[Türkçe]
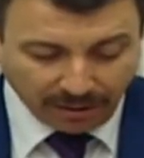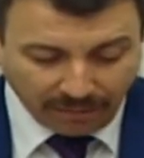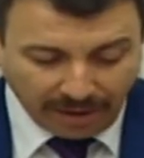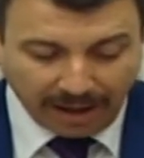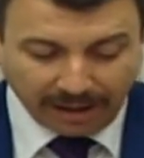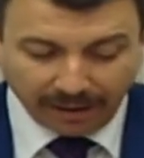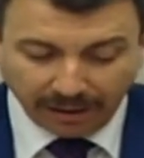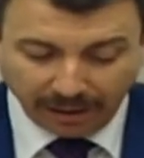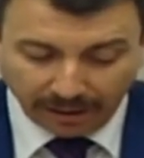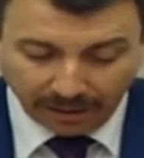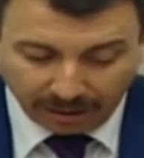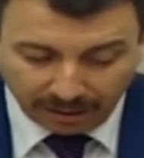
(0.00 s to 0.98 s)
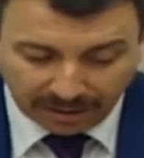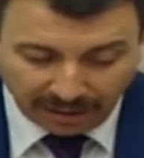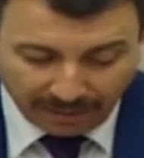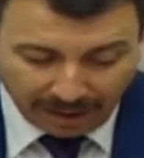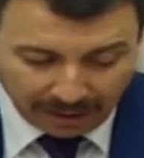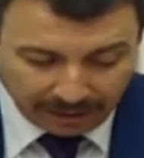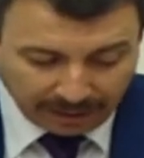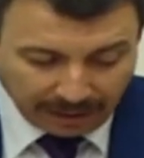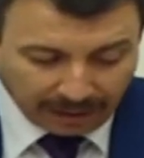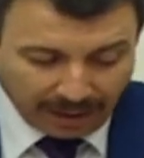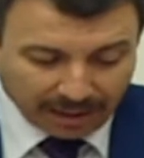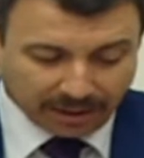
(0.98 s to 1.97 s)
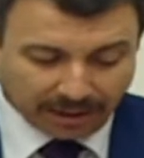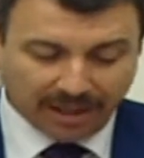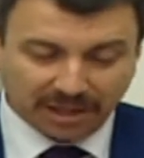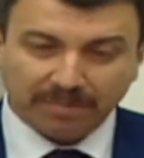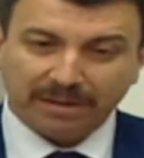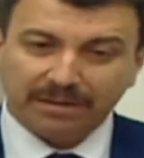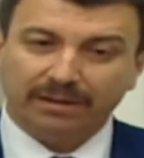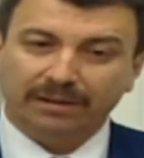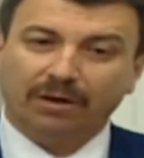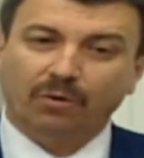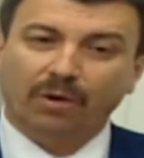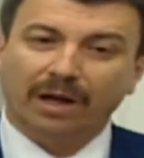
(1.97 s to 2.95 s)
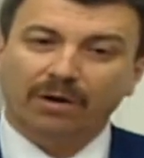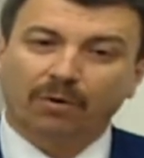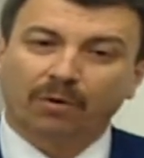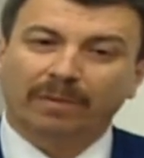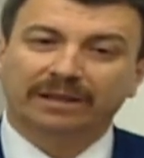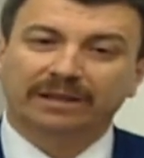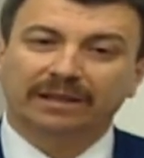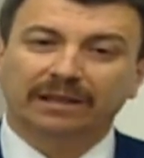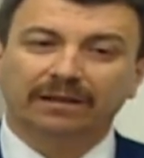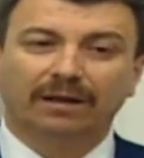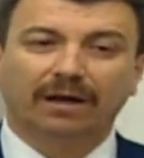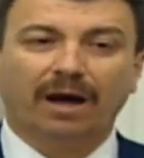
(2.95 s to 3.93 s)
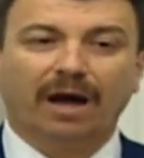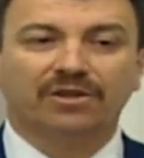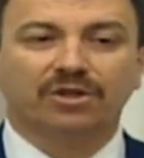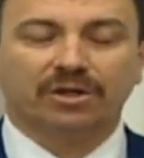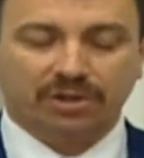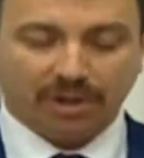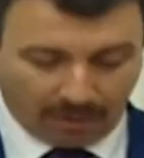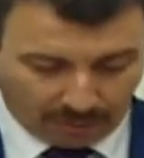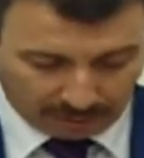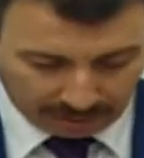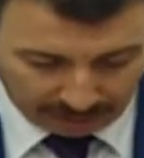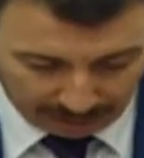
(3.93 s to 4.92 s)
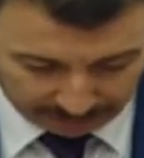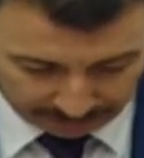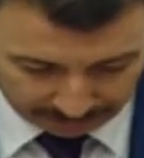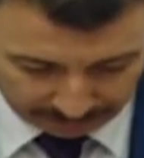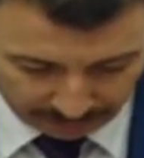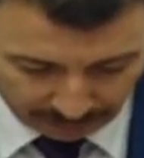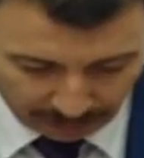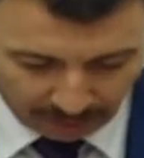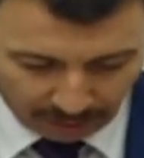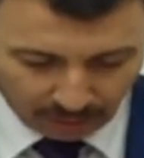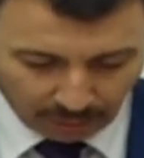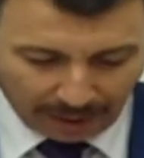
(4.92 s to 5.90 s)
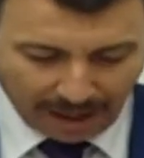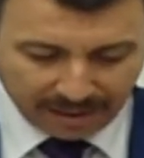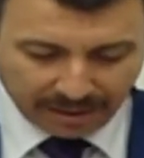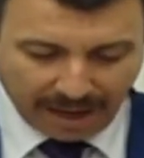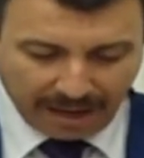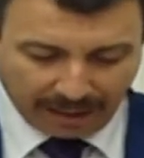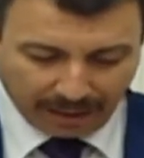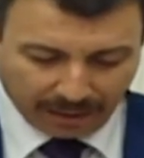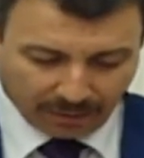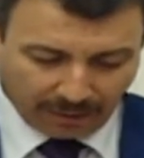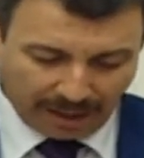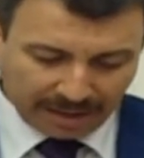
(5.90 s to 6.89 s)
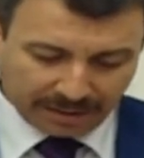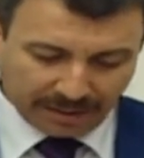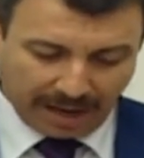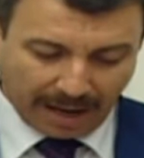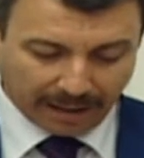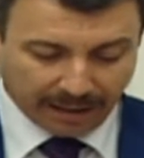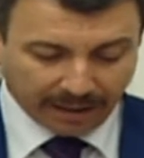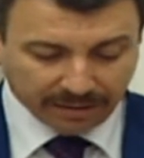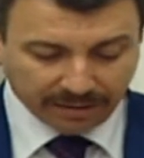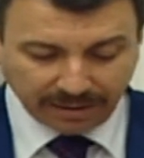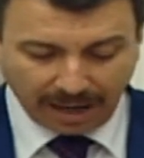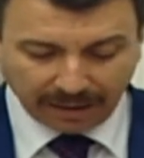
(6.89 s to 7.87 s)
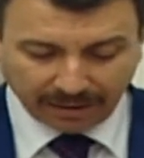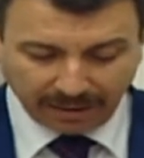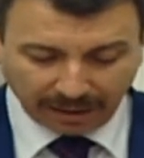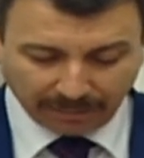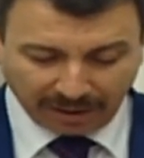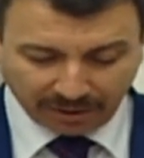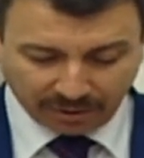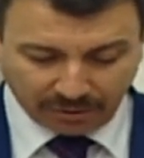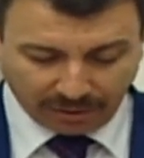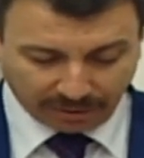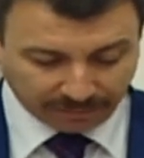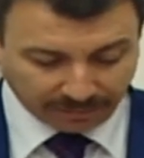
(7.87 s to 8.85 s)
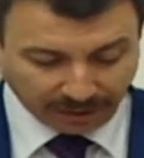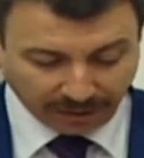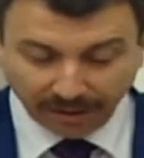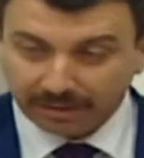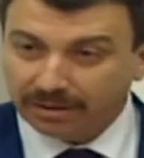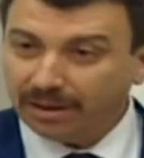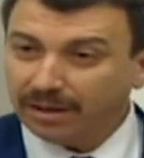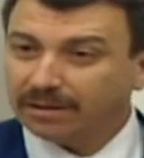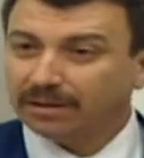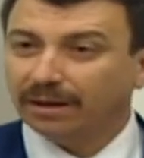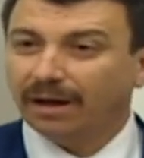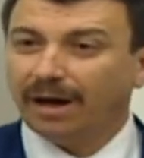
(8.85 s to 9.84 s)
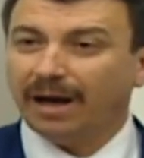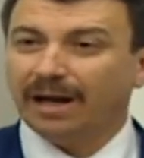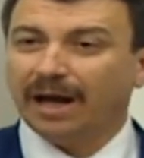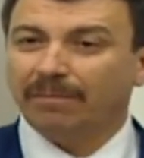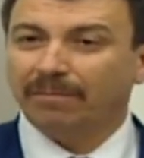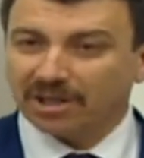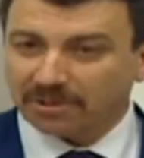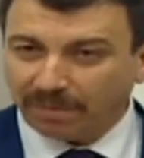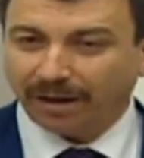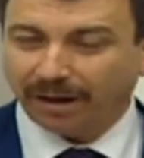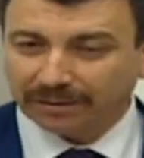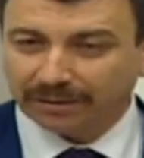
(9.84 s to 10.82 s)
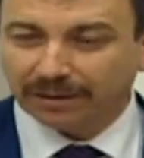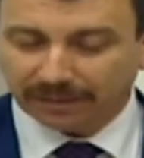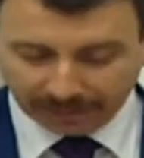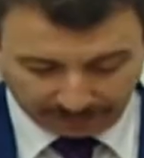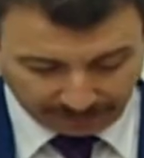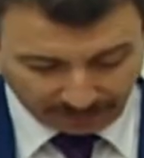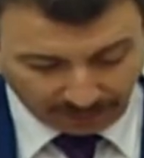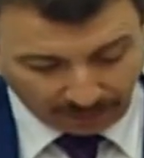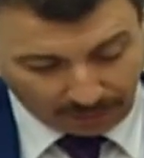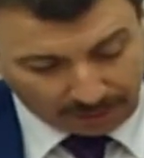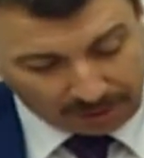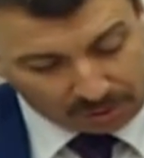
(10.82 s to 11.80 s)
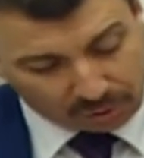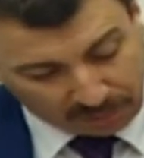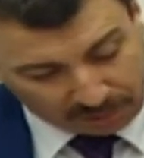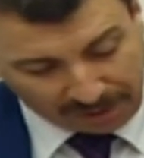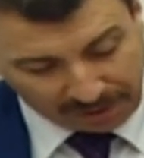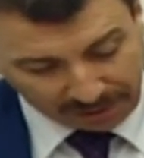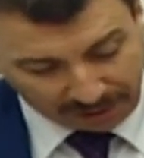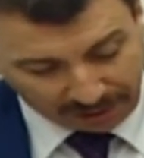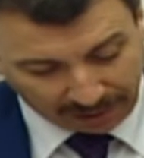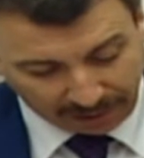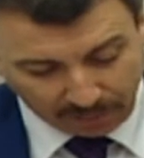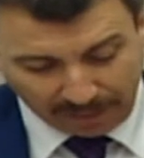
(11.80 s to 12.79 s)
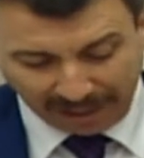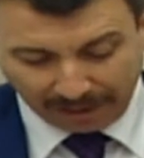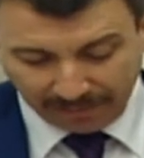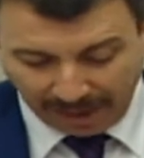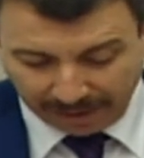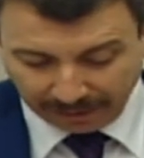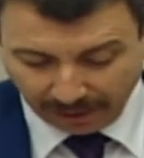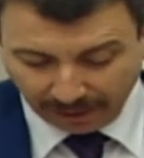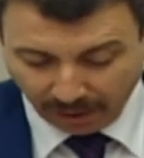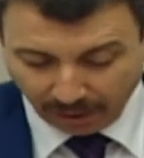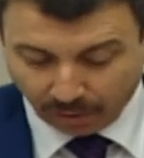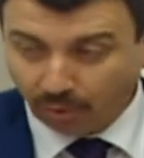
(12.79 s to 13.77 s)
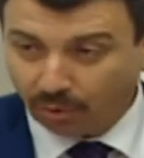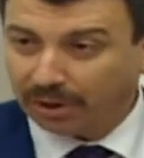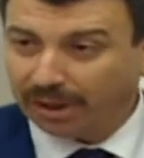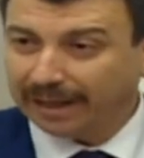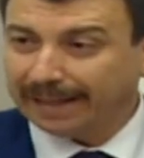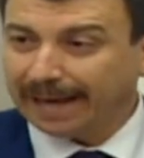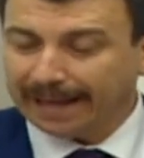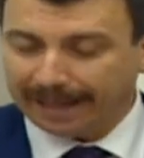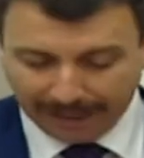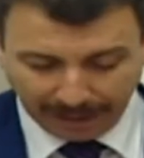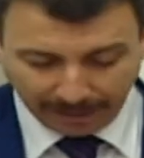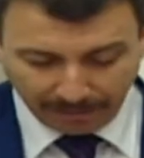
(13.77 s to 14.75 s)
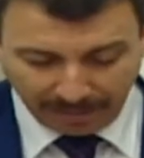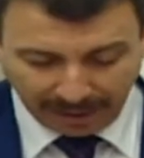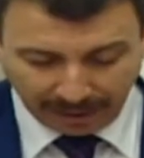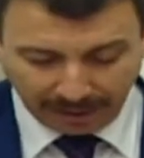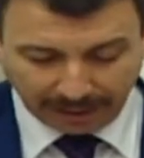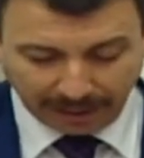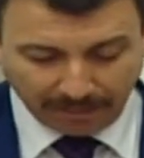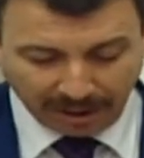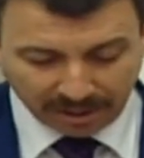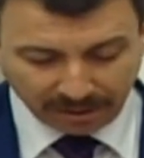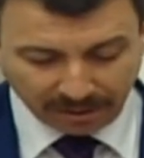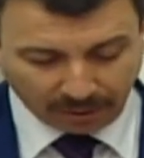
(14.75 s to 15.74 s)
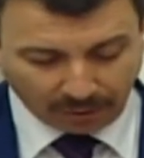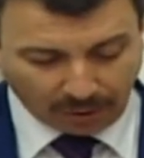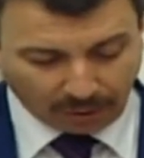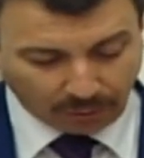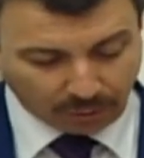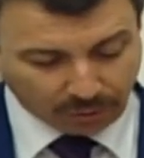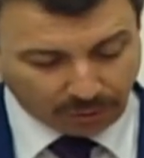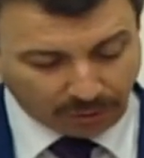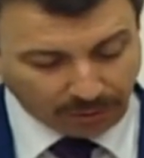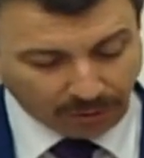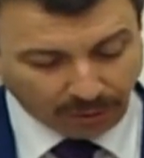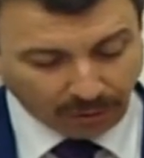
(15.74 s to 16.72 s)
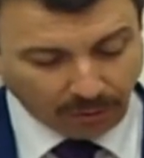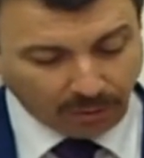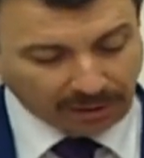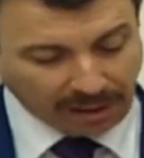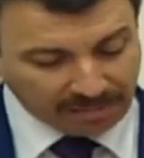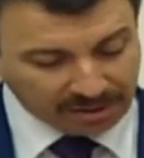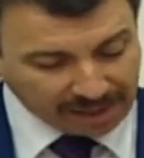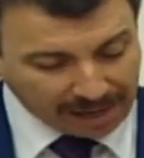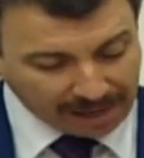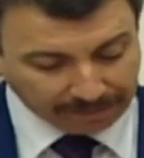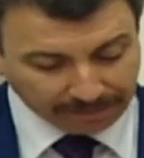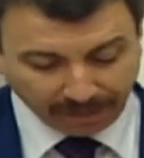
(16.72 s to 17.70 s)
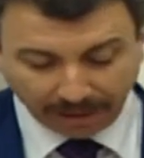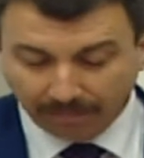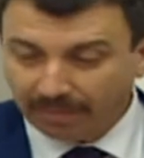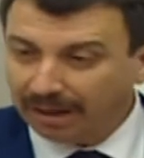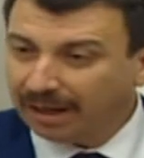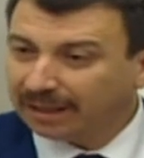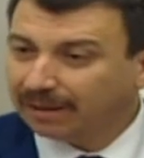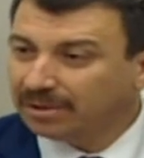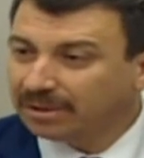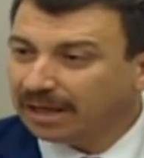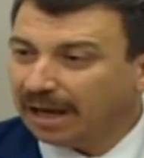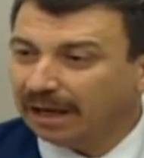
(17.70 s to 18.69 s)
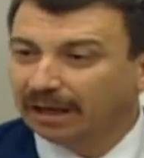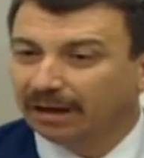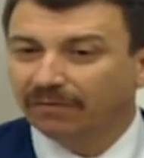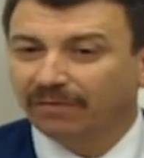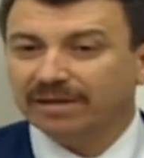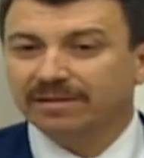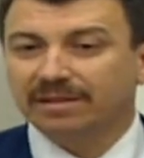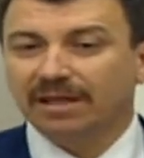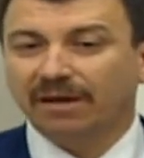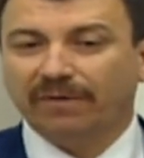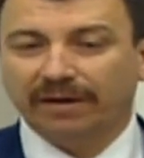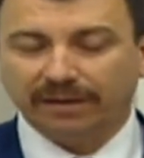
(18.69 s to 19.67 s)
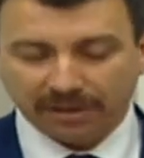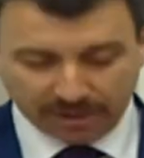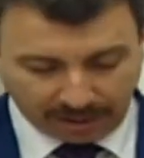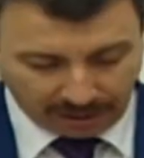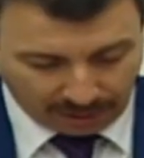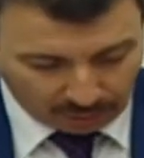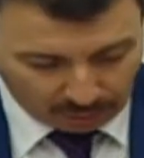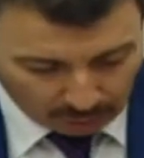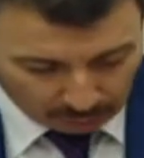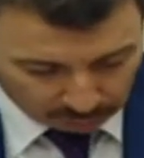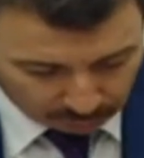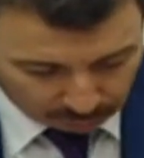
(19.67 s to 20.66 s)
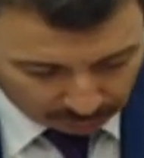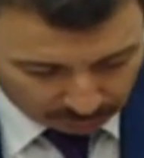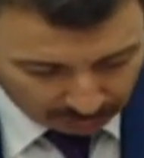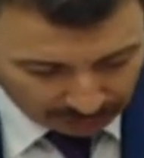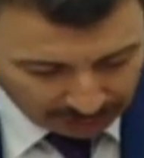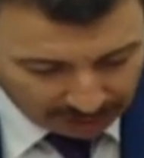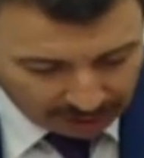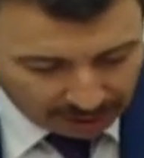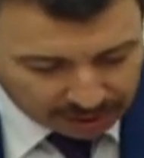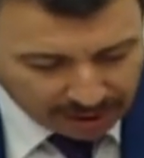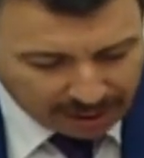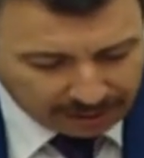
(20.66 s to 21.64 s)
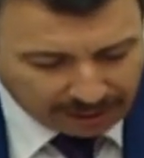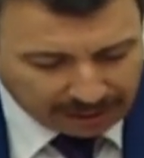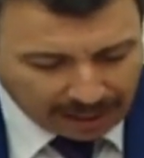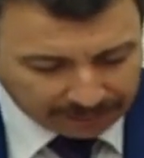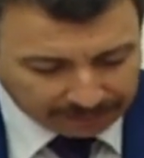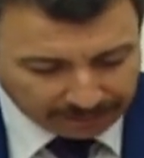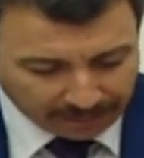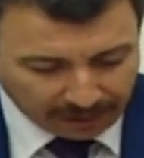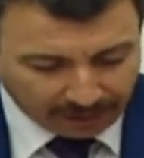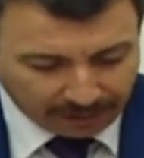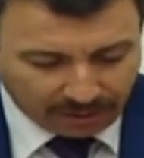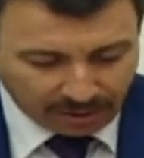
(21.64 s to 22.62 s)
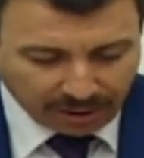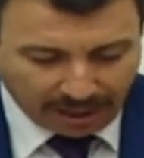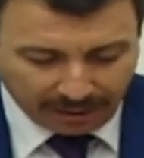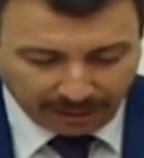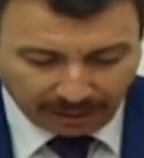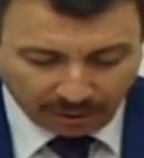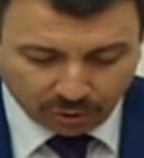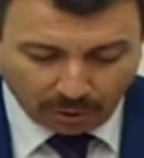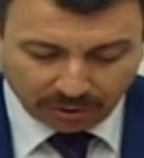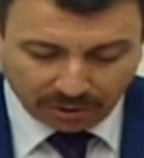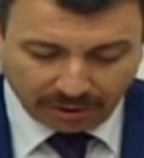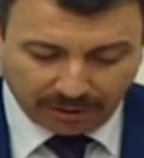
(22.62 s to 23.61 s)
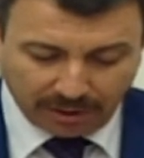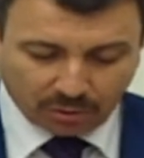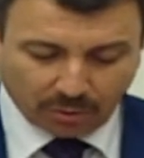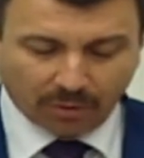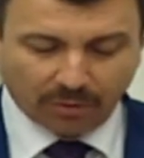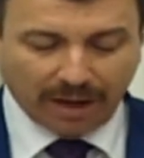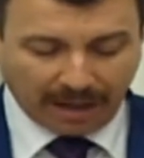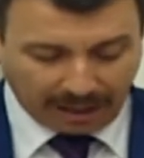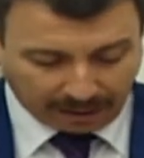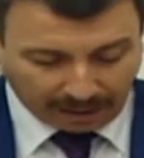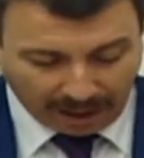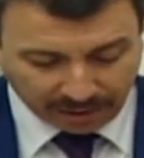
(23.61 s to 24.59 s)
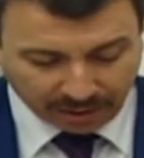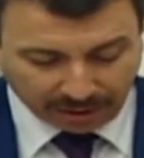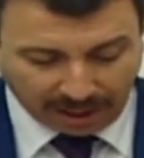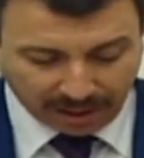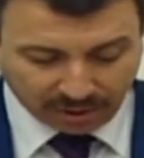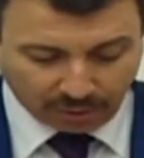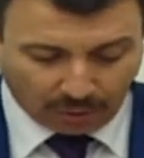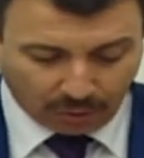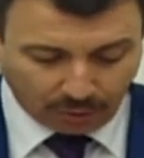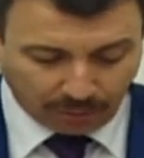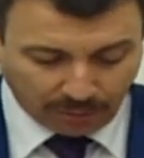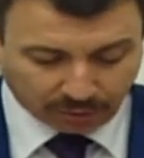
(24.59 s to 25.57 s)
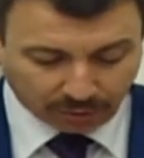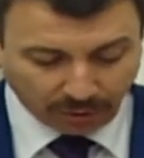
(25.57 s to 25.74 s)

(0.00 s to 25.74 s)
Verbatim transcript: ve kısa vadede gerçekleşmesinin de kolay olmadığı açıkça ortadadır. Dolayısıyla, dolayısıyla size hatırlatmak istiyorum. Siz hala başbakansınız, o da cumhurbaşkanı. Bu bakımdan Türkiye'de bir iki başlılık görüntüsünün ülkemize, milletimize ve size faydası yoktur. İçeride de dışarıda da çok ciddi sorunlarla karşı karşıya olduğumuz